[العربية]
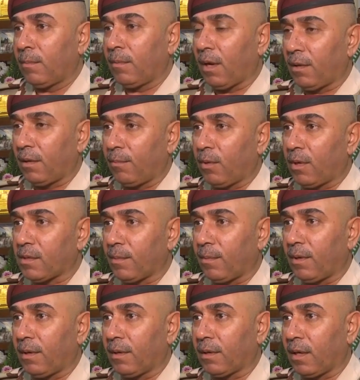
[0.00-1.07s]
بهذه
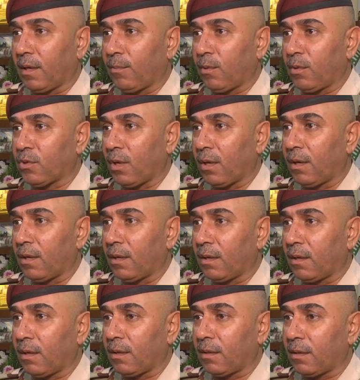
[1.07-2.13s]
المناسبة الكريمة وإن شاء الله
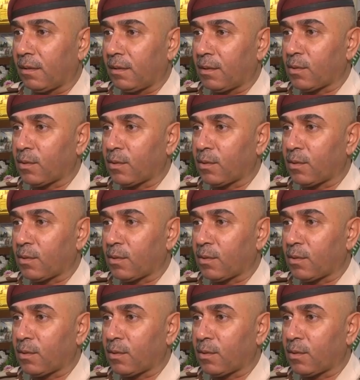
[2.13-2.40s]
آه،